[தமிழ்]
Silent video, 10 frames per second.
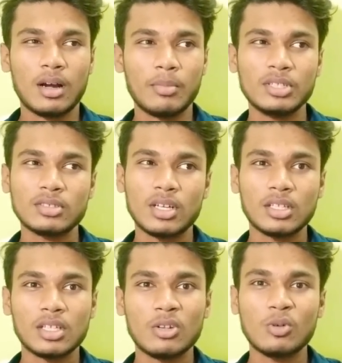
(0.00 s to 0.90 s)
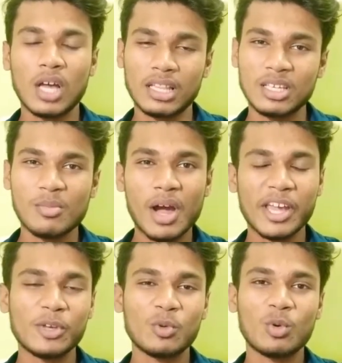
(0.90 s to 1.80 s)
அமேசானில் அந்தளவுக்குள்ள அதிகமாக
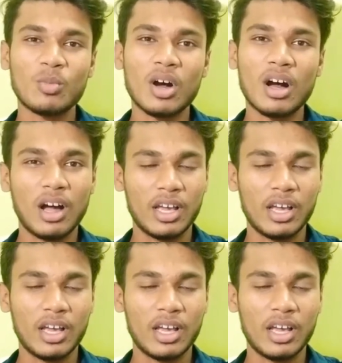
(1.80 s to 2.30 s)
ஐநூறுரூபா